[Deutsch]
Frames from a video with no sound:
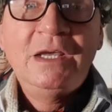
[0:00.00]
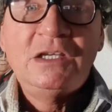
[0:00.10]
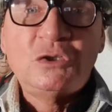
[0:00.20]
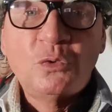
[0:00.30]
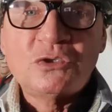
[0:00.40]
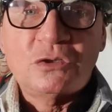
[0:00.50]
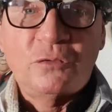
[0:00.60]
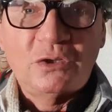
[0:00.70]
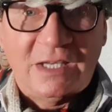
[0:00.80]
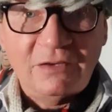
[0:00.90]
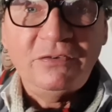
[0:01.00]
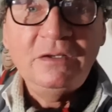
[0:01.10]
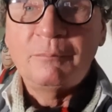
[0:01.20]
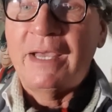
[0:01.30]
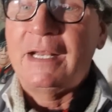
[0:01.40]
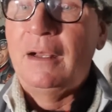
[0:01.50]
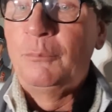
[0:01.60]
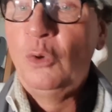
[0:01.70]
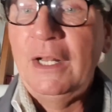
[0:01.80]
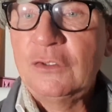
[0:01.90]
Ich grüße euch von Kevin, meiner
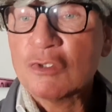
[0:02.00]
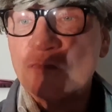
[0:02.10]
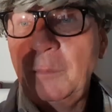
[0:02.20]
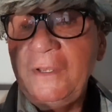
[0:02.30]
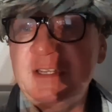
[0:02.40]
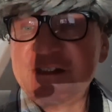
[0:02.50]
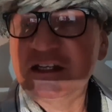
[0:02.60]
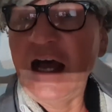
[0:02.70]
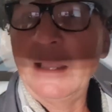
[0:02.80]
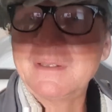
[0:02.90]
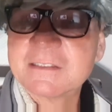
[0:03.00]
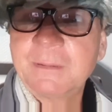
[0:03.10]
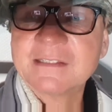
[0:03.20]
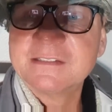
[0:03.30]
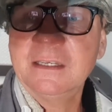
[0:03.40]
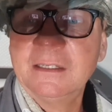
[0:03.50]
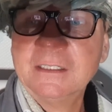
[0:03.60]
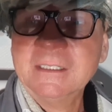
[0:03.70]
Buchhaltungsschwuppe. Das ist ihr Arbeitsplatz hier.